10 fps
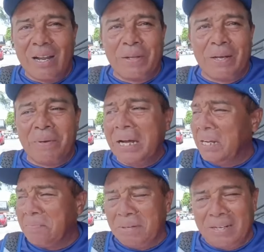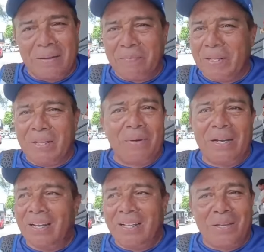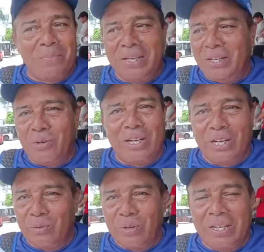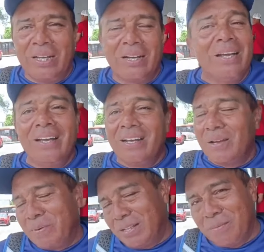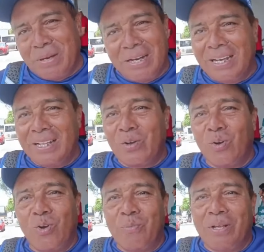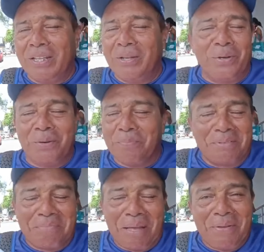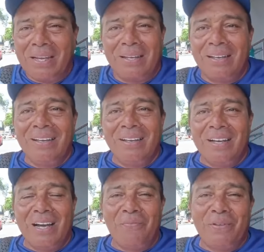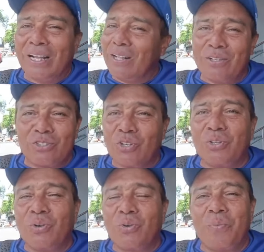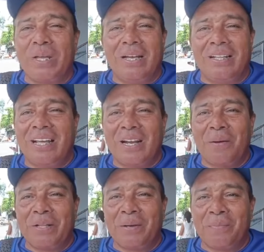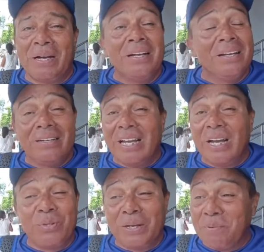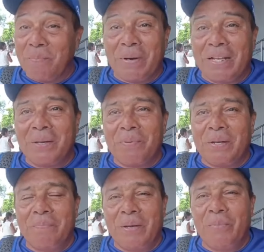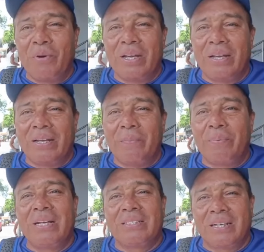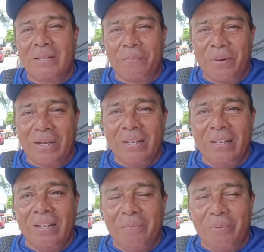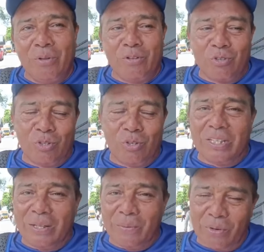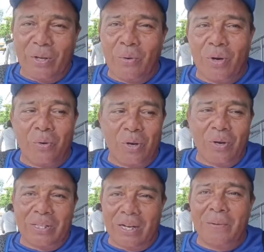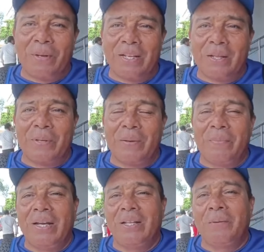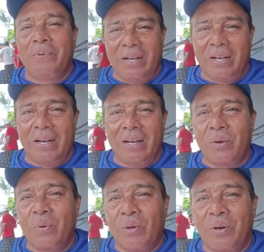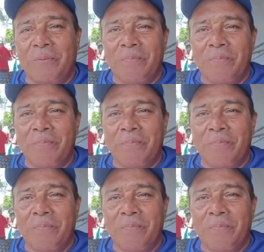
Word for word: a Panamá y pues que Panamá le gane a México, ya le ganó ayer, que Panamá le gane a Colombia el día de hoy, pues está bien. Al final a nosotros nos conviene ganarle a Panamá. Ya en un triple empate, pues vemos qué, puede hacer después pero nosotros tenemos que ir juego a juego, ganarle mañana a Panamá y después a Ecuador.